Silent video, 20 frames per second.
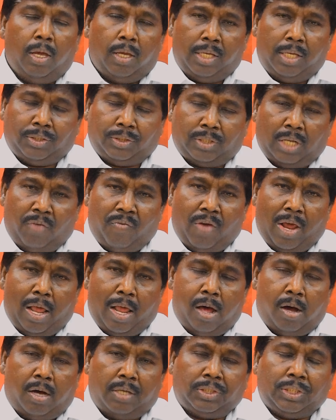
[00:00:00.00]
இஸ்ரவேலை
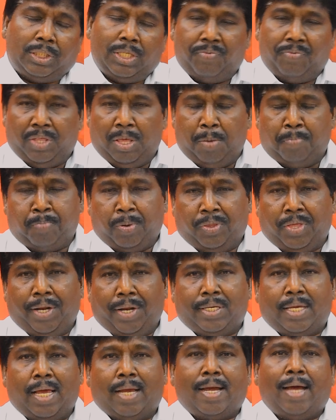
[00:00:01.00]

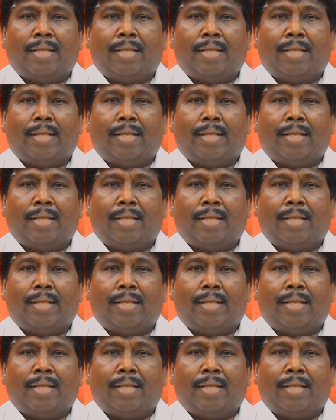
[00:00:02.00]
ஆசிர்வதிப்பதற்கு